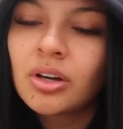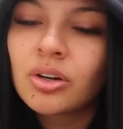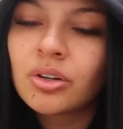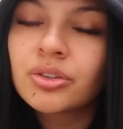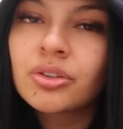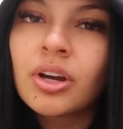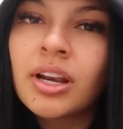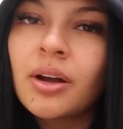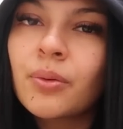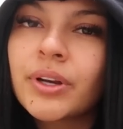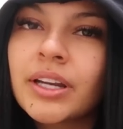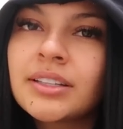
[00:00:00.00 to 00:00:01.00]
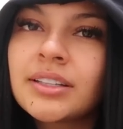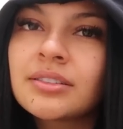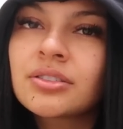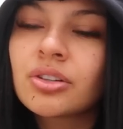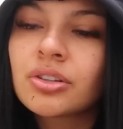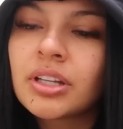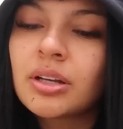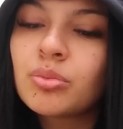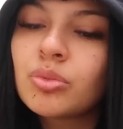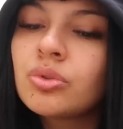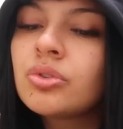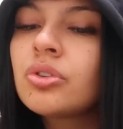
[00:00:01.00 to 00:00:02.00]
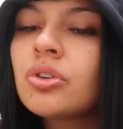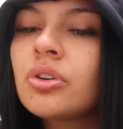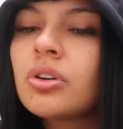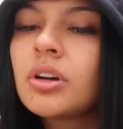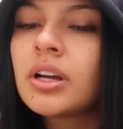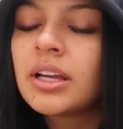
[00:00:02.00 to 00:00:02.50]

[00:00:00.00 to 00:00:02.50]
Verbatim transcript: con toda la buena intención del mundo,